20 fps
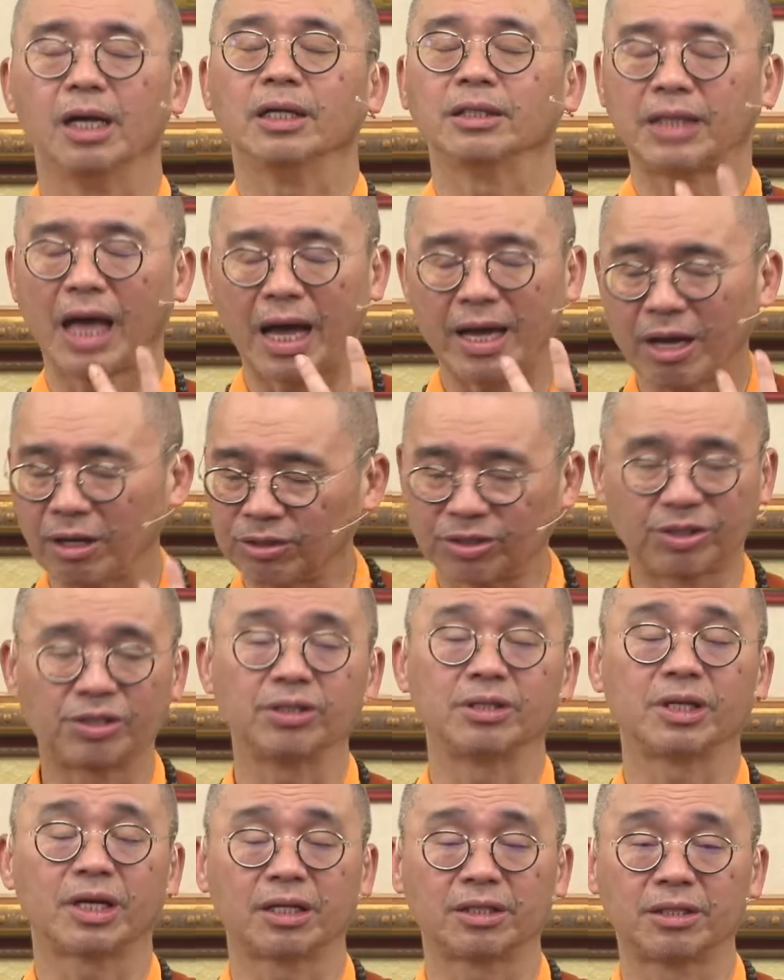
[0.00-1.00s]
他要
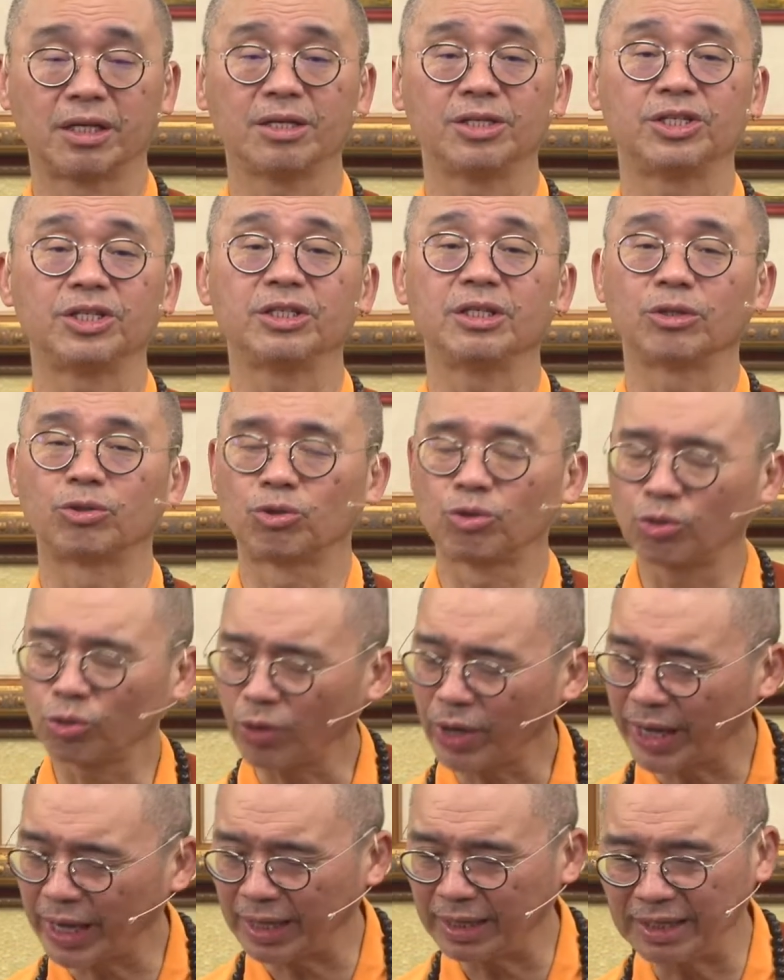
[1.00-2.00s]
治那个嗔心的
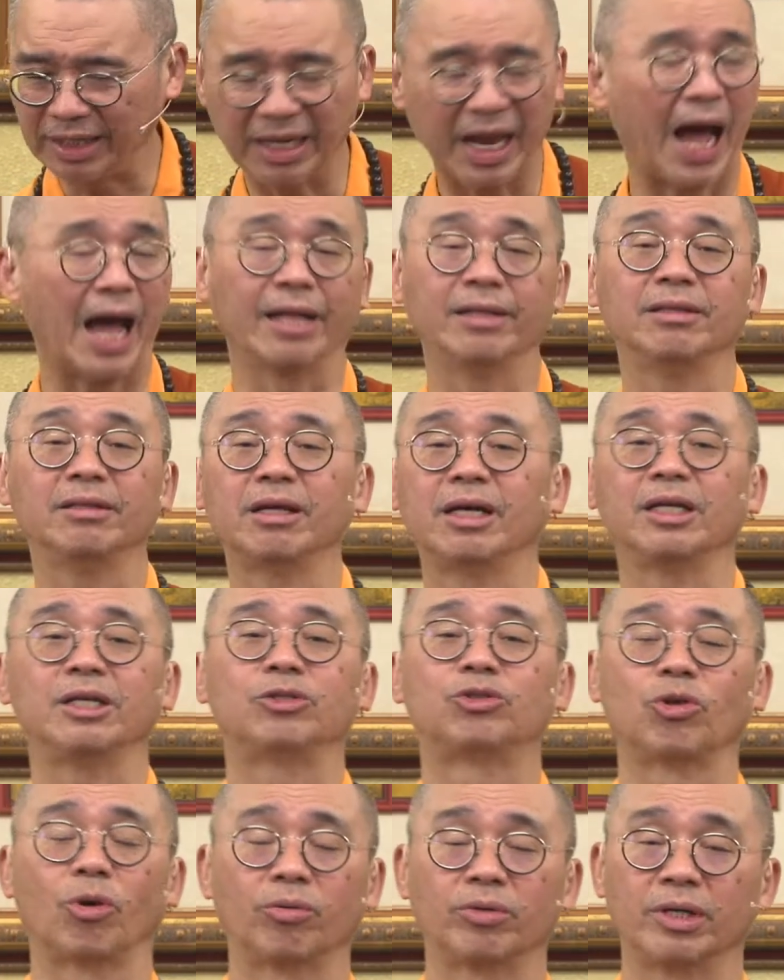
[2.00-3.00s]
最难的一
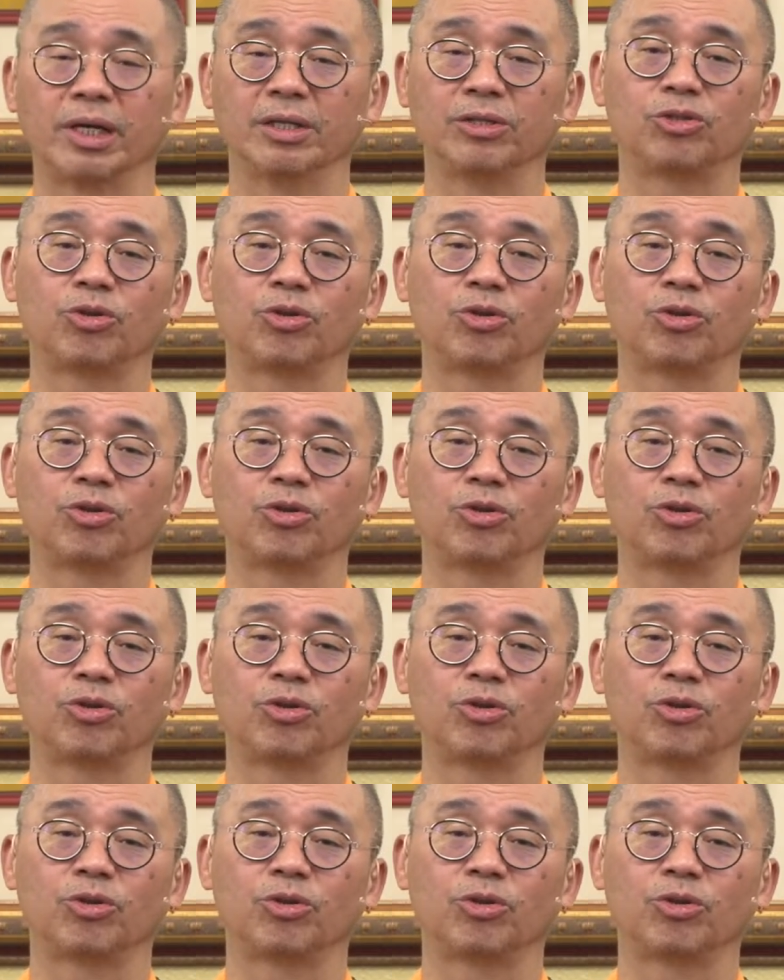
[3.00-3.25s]
种人，